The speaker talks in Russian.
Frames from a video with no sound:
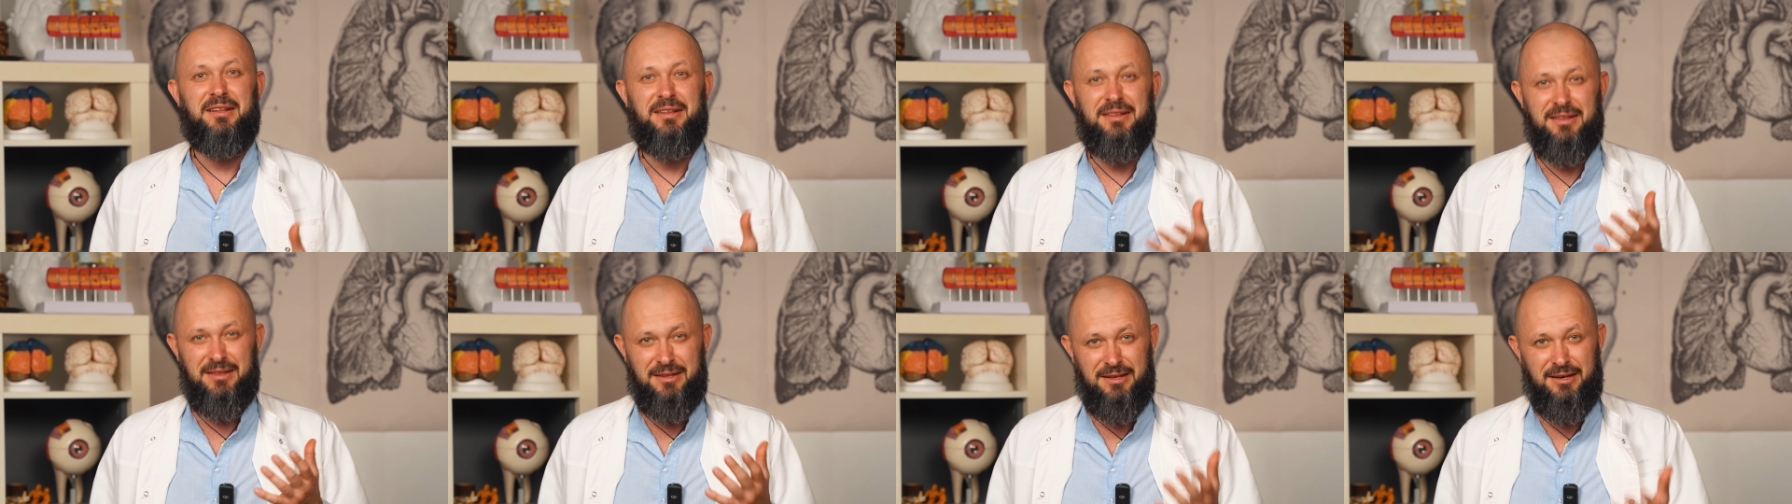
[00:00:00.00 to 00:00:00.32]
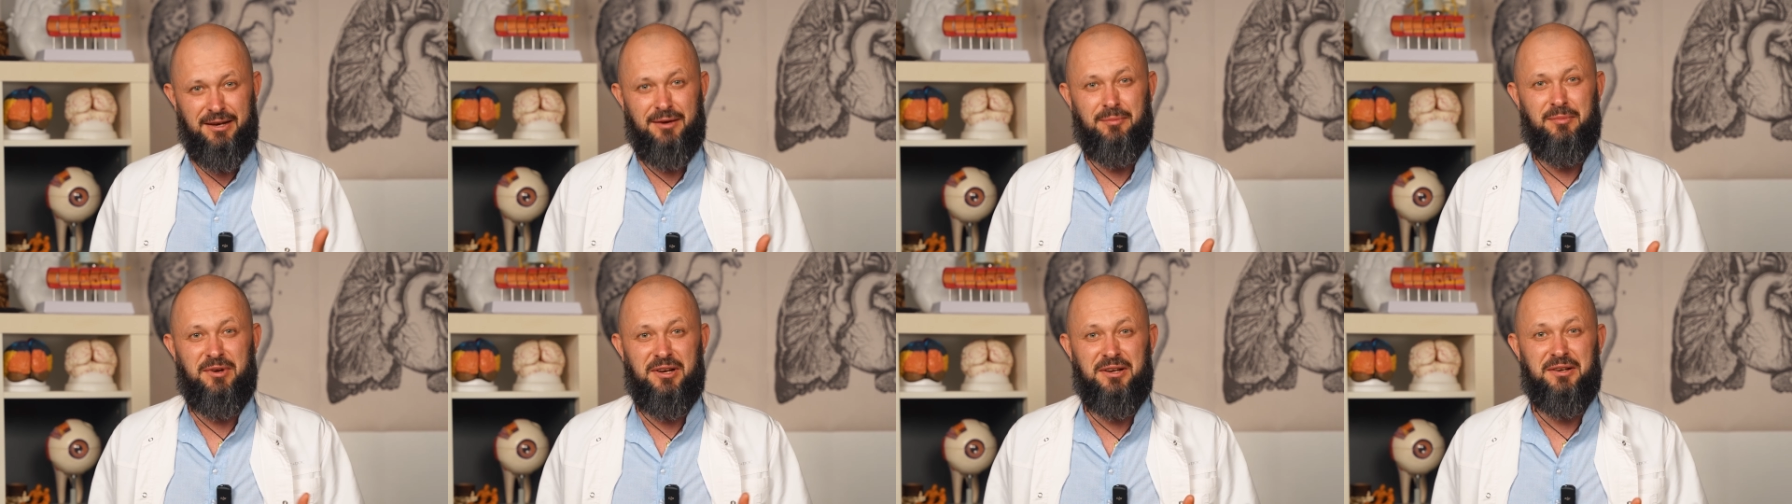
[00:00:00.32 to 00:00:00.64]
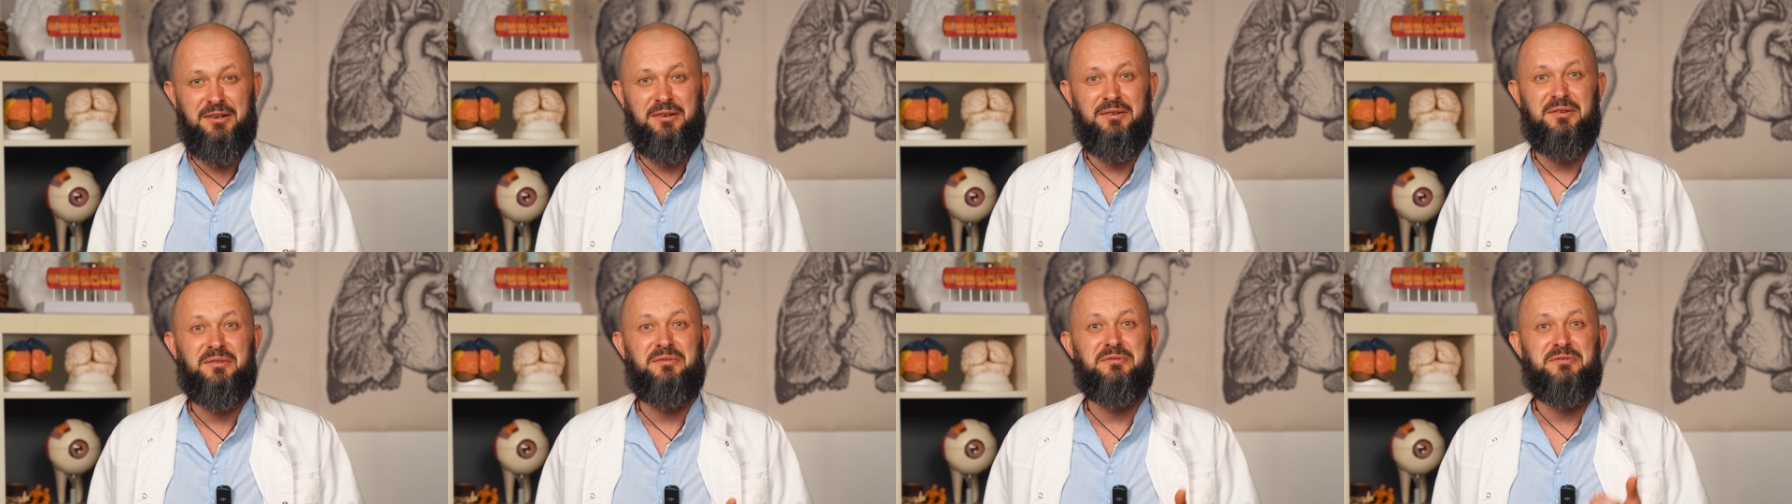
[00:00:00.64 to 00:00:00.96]
нам
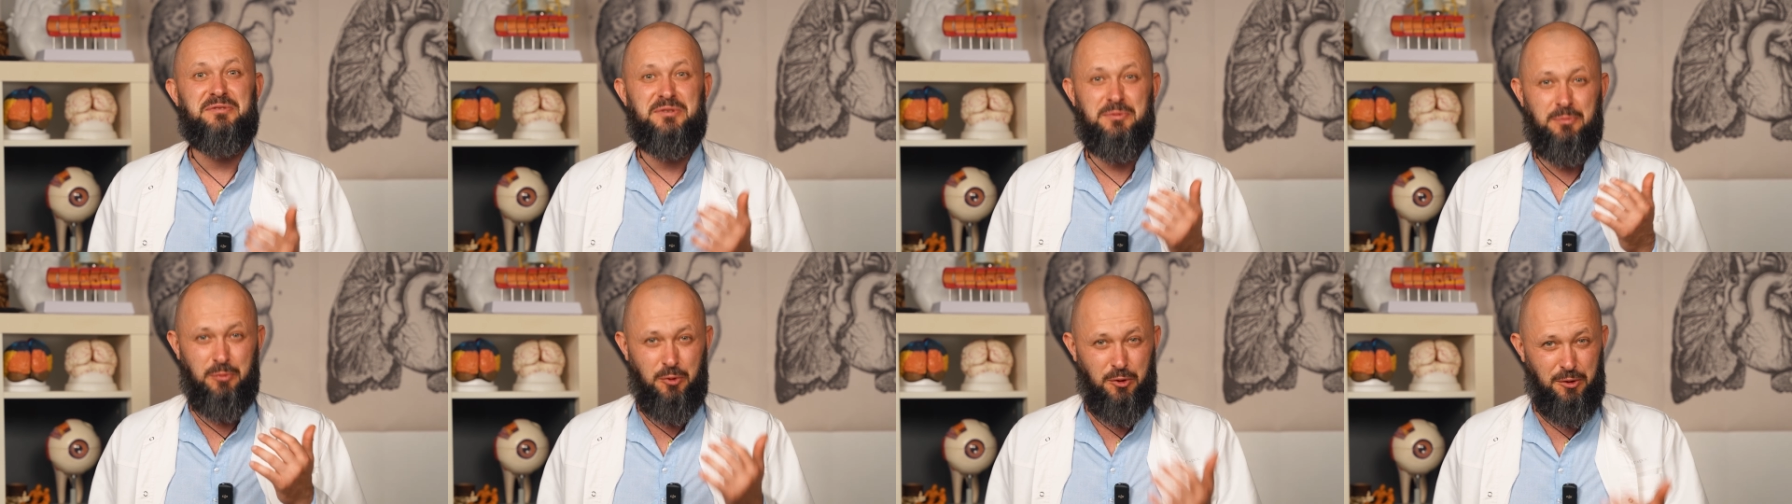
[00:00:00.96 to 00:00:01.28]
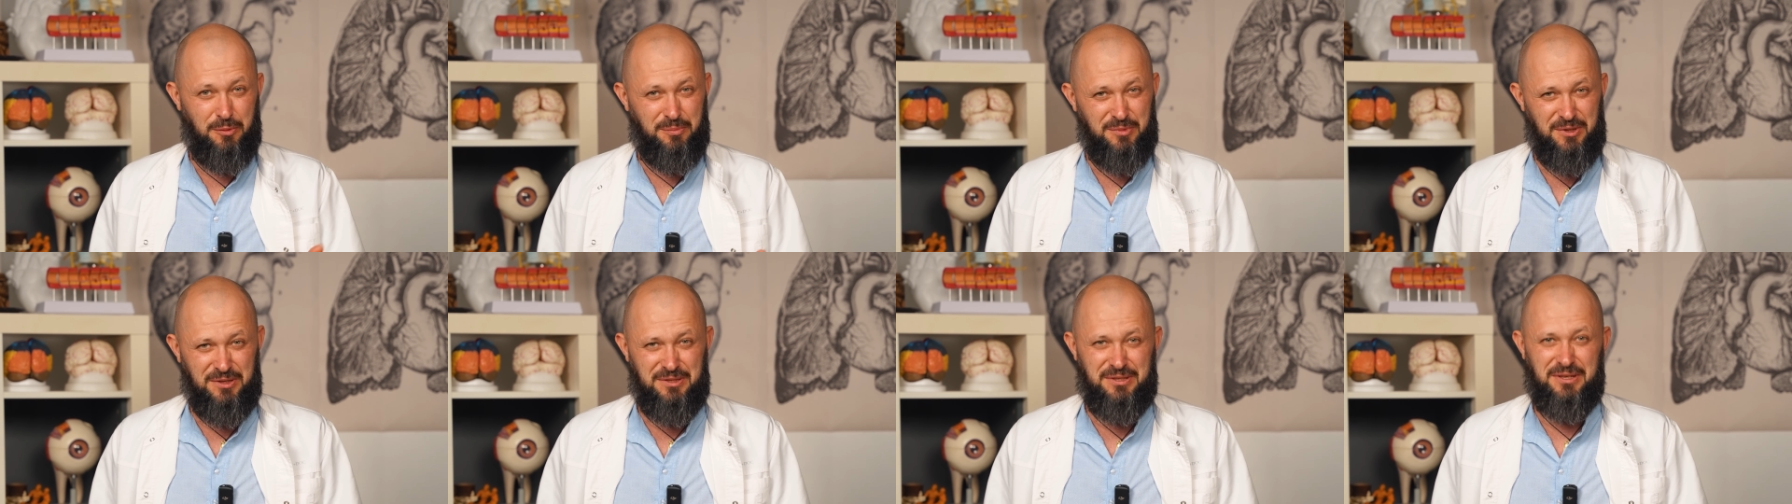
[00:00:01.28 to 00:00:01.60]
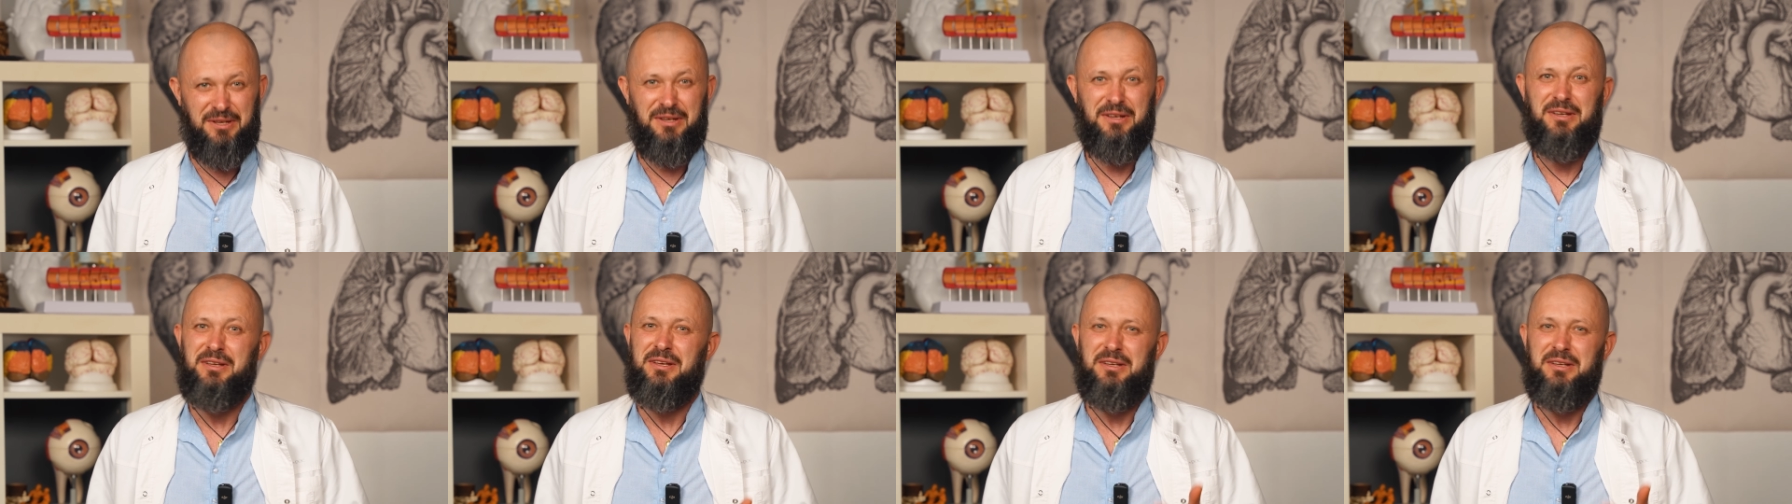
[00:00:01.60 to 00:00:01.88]
их вспомнить.